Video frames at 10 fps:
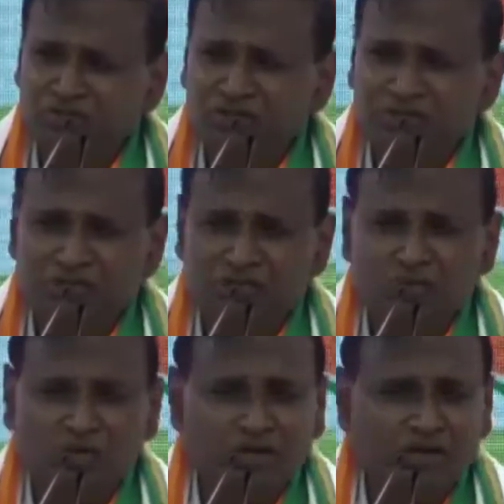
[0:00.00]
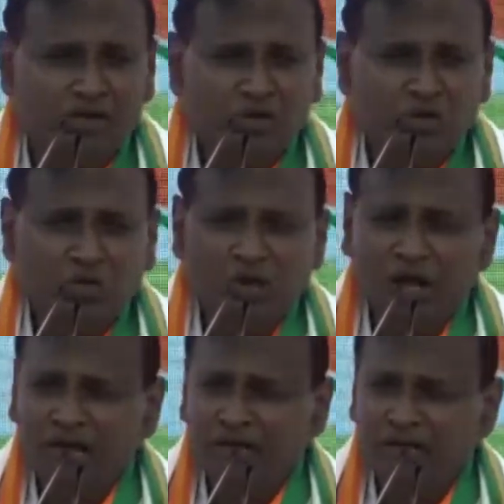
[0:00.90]
हैं वो हैं वो
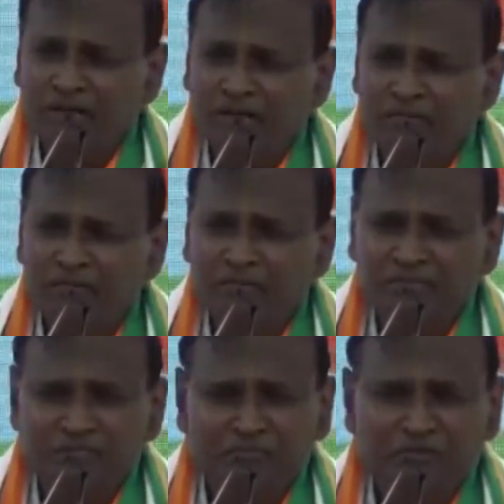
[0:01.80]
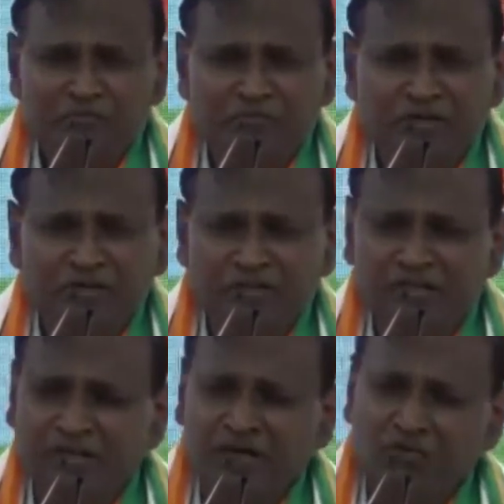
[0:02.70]
आकर के मैं चंबर में बैठा था
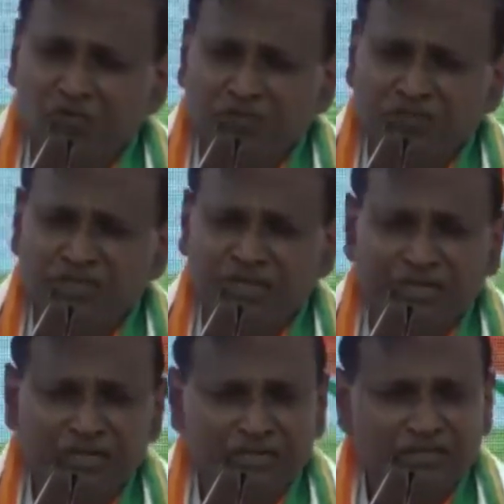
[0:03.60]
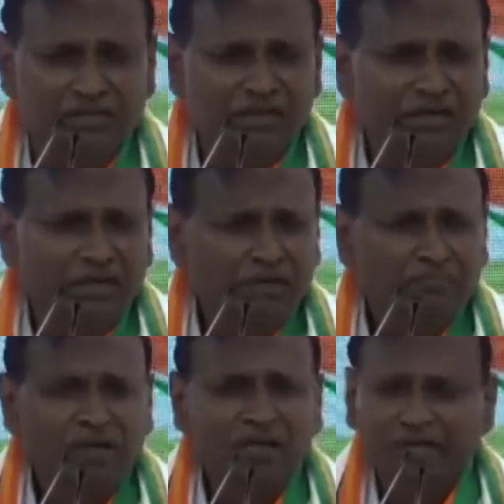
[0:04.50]
कहा कोविंद जी खड़े हैं हम कहा
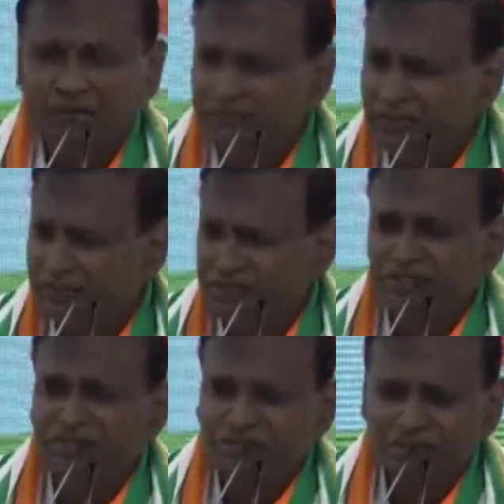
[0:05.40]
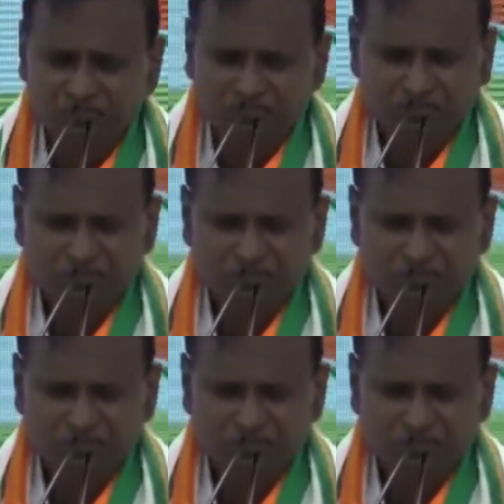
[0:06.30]
लाइए भाई मैं जानता था उनको